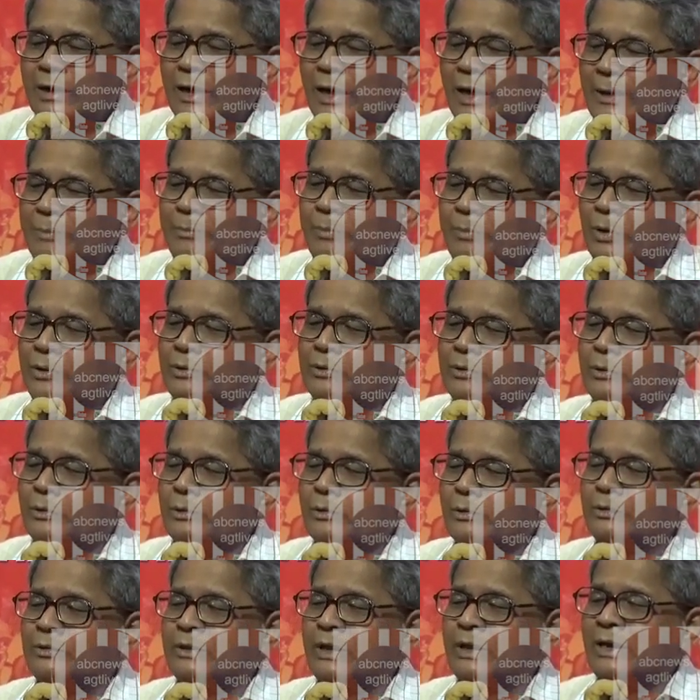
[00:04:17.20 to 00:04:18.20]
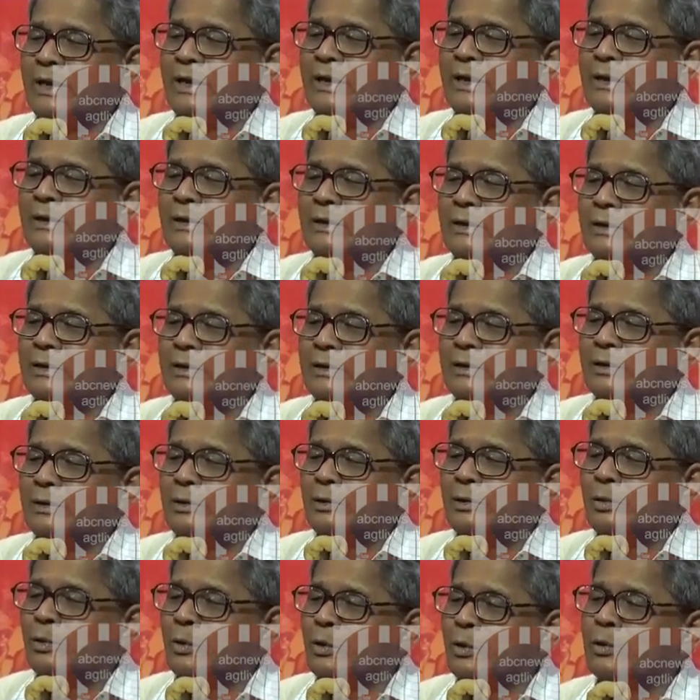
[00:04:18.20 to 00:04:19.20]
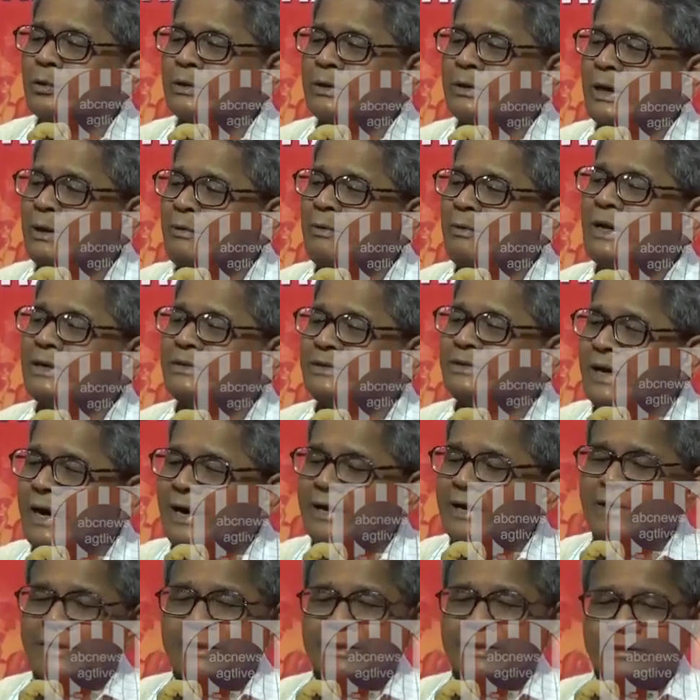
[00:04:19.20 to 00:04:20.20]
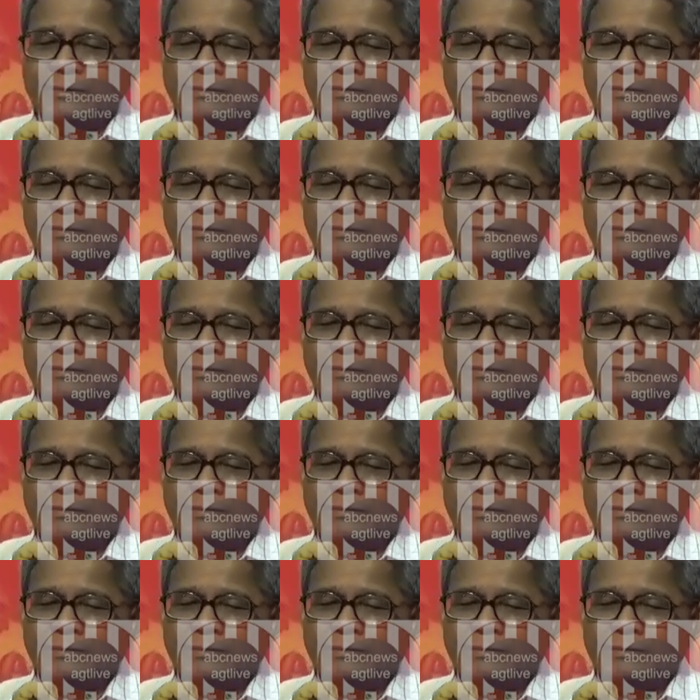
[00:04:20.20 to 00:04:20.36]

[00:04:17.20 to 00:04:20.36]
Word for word: এই পদগুলোতে লোক নেওয়া যায়নি